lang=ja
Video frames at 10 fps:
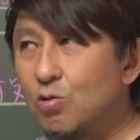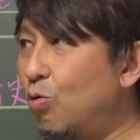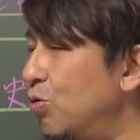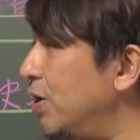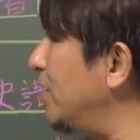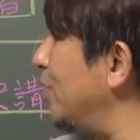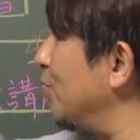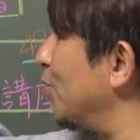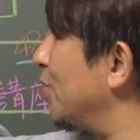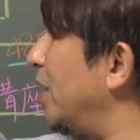こうなってく
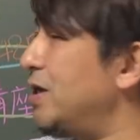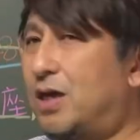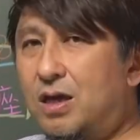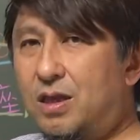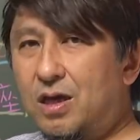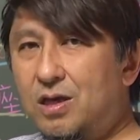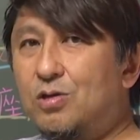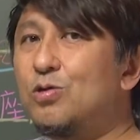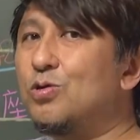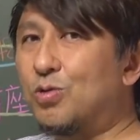ると体系的に
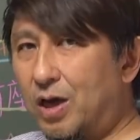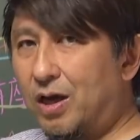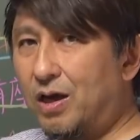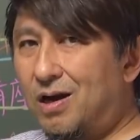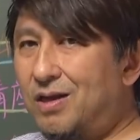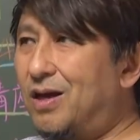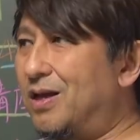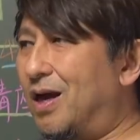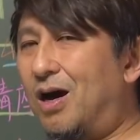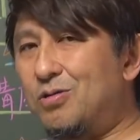来るので、かな
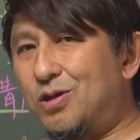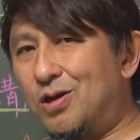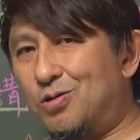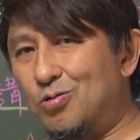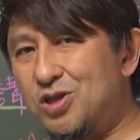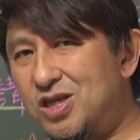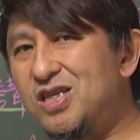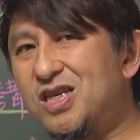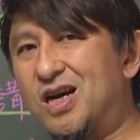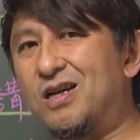りある程度の知
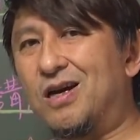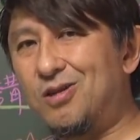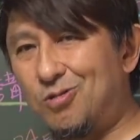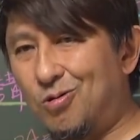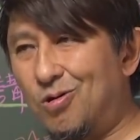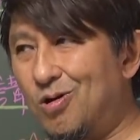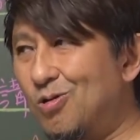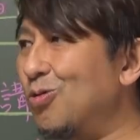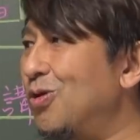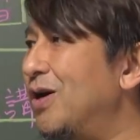識がないと、
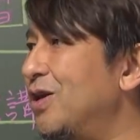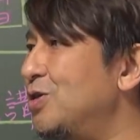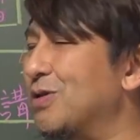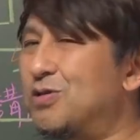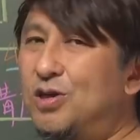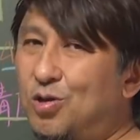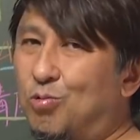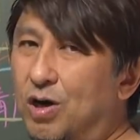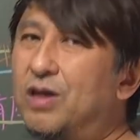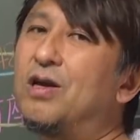この話はついて
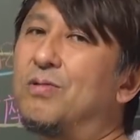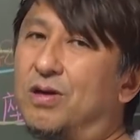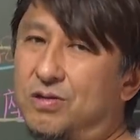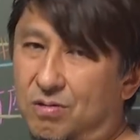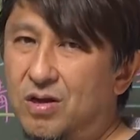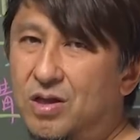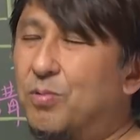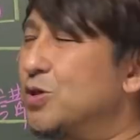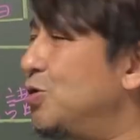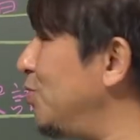こられないわけですよ。で
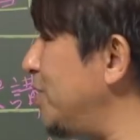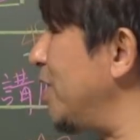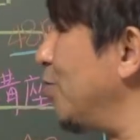も正直